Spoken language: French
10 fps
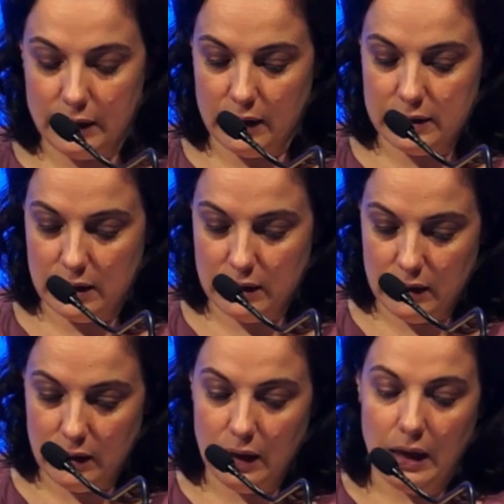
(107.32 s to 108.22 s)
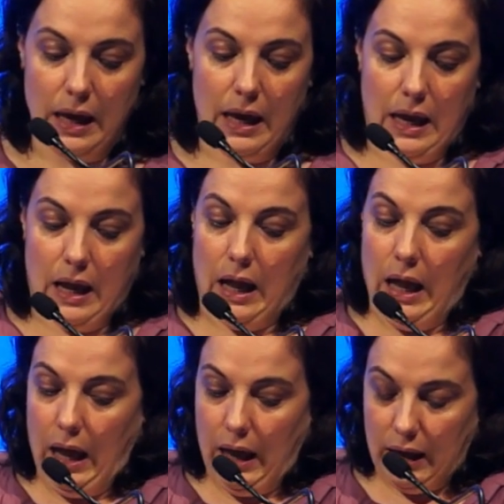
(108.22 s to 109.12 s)
dernières années
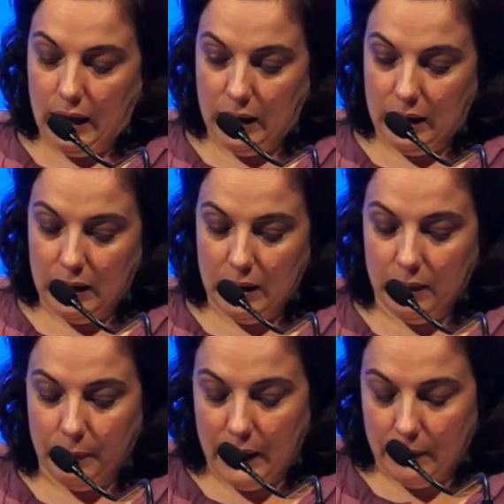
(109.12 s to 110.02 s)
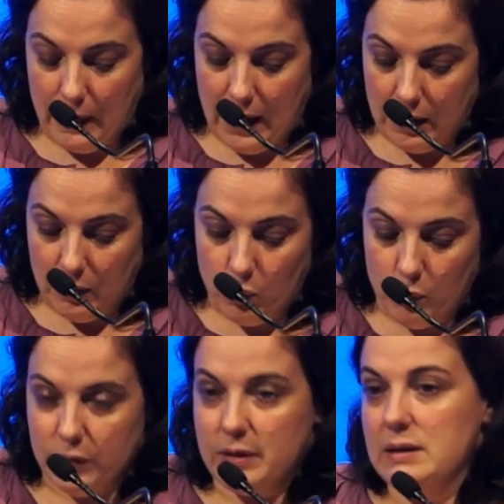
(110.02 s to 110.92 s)
et a
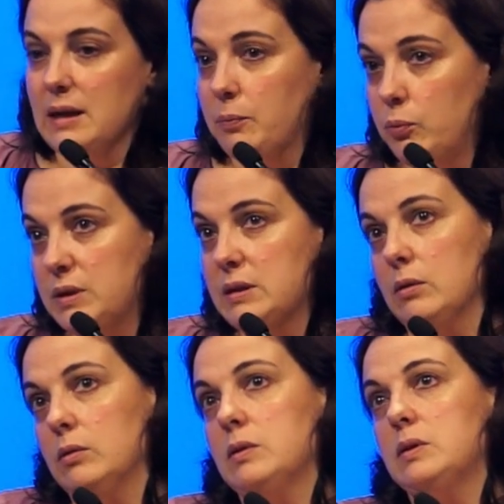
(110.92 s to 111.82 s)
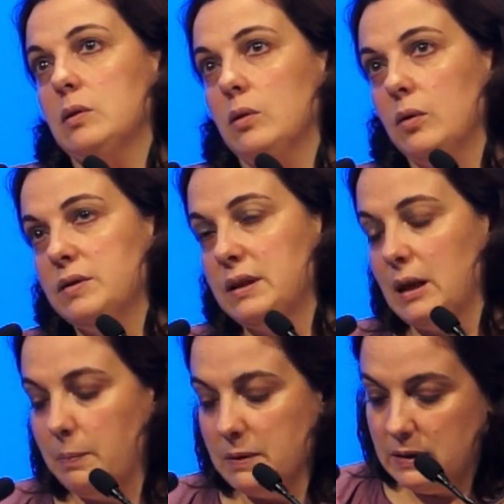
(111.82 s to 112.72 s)
augmenté sa puissance, ses
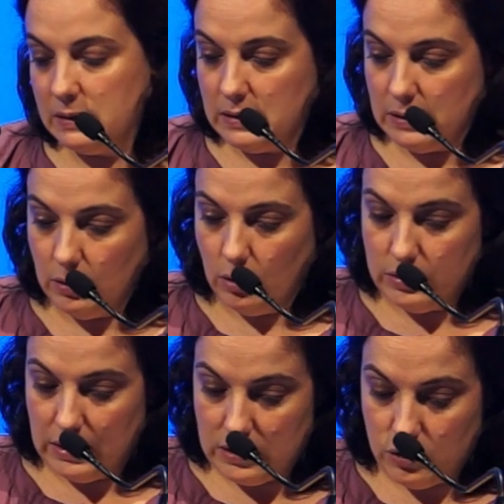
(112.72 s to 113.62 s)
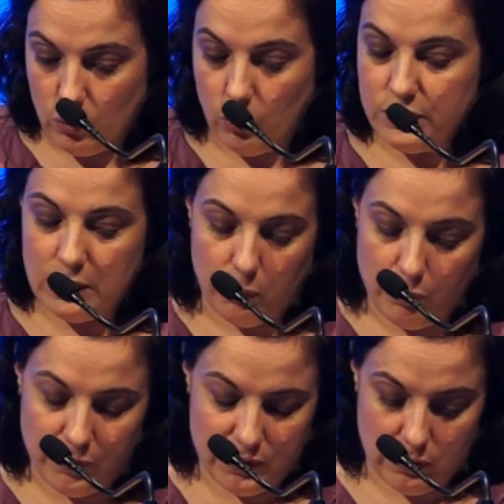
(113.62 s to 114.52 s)
capacités d'action, sa
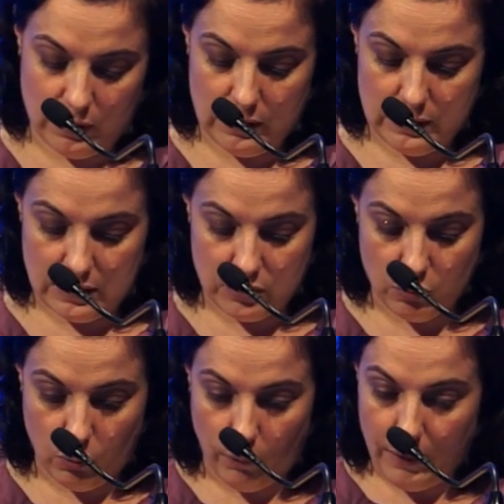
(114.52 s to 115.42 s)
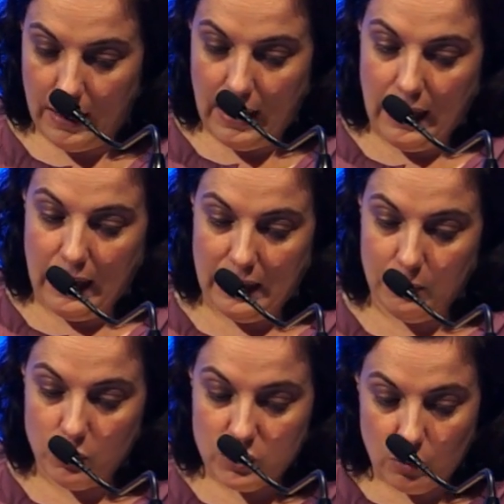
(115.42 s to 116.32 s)
professionnalisation.
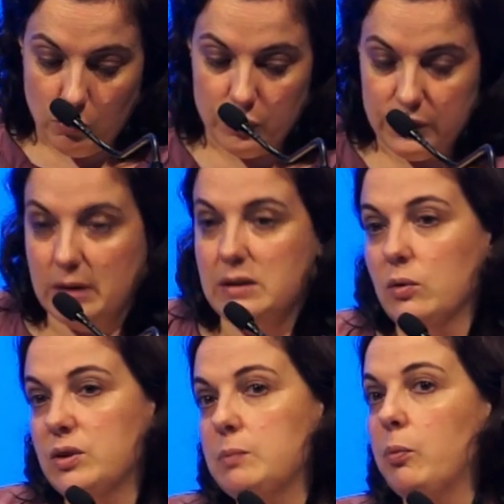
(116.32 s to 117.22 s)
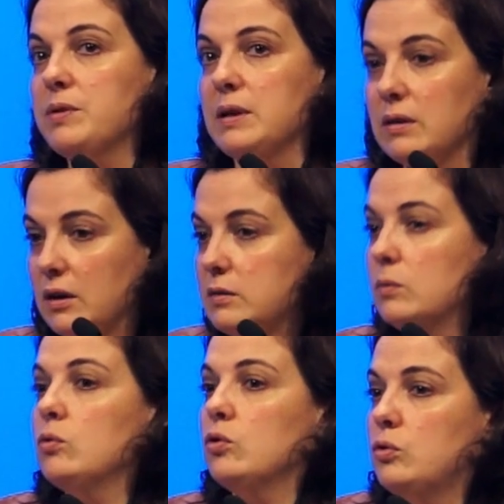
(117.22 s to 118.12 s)
Et me semble-t-il, c'est aussi pour cette
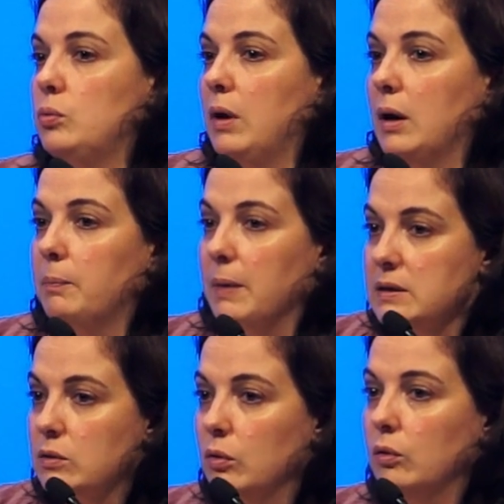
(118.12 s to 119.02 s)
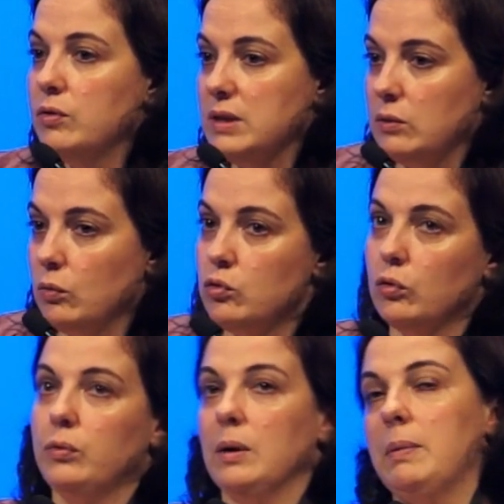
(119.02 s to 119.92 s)
raison que je suis là, parce que vous êtes
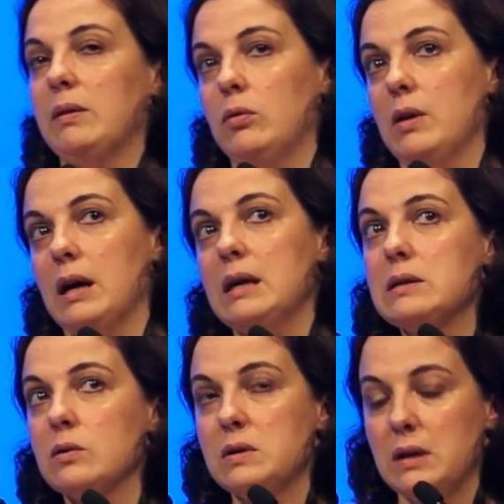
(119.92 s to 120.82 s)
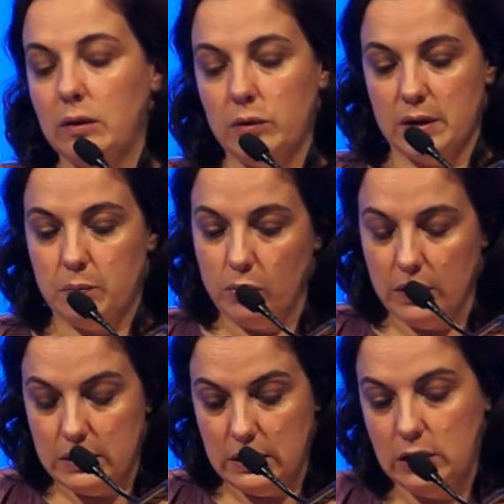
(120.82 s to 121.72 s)
aujourd'hui un partenaire essentiel de cette
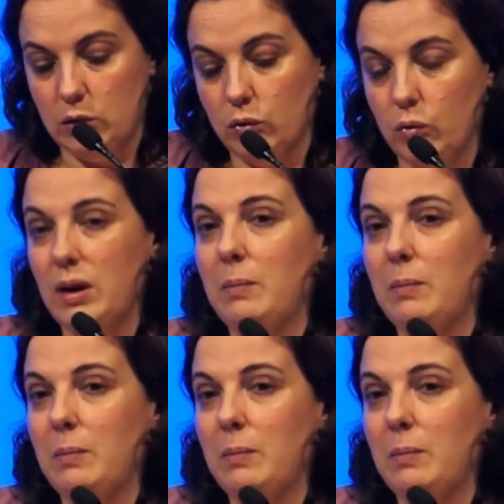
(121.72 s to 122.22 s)
politique de